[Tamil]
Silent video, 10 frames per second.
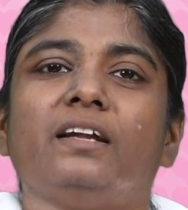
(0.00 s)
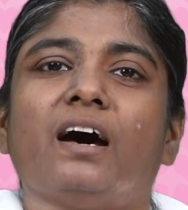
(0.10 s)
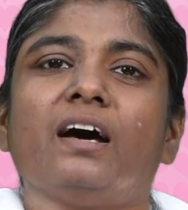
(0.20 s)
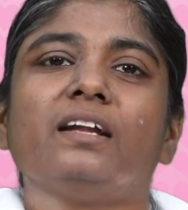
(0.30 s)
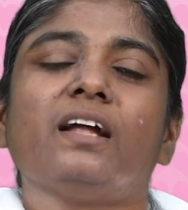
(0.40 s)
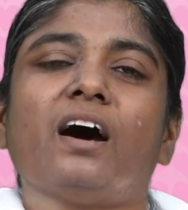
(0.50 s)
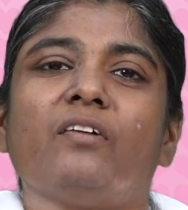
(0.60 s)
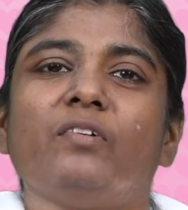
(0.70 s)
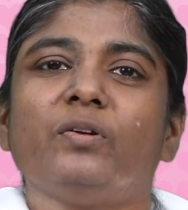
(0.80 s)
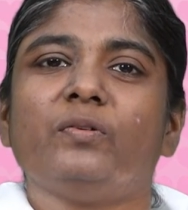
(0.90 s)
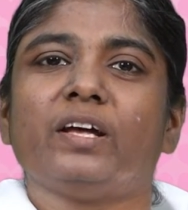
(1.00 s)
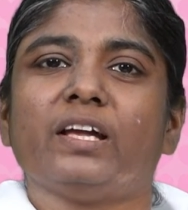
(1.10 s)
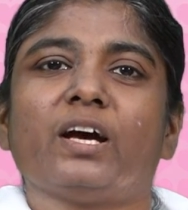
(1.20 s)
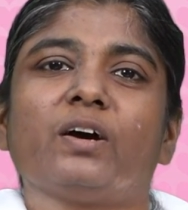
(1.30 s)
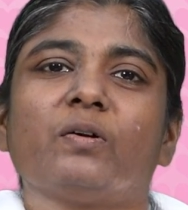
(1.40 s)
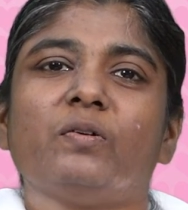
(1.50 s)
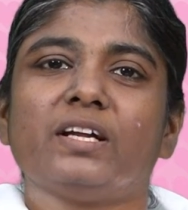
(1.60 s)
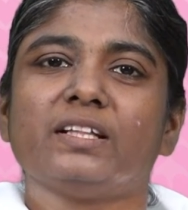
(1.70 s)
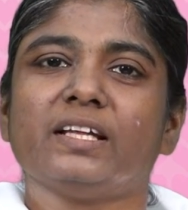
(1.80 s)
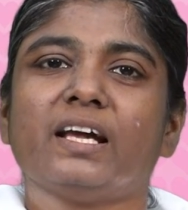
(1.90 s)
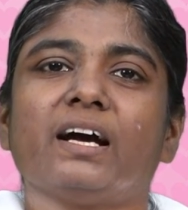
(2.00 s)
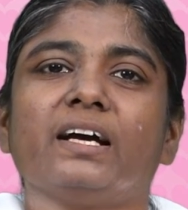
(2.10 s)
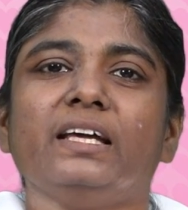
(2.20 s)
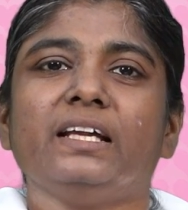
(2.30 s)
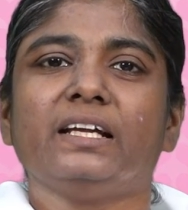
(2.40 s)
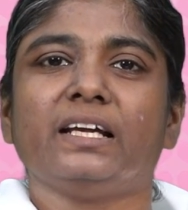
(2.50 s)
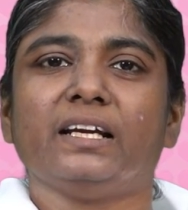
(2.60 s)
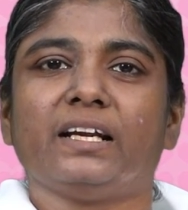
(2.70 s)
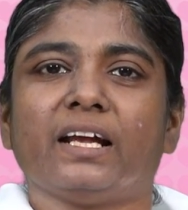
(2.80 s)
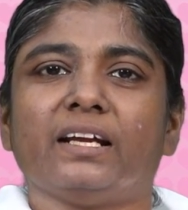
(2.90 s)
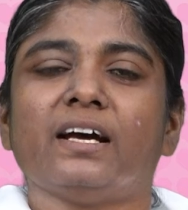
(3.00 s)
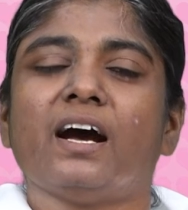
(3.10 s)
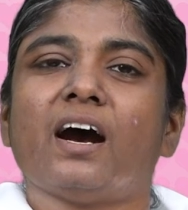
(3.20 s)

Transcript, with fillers: நான் அவருடைய குழந்தையாக இருக்கின்றேன்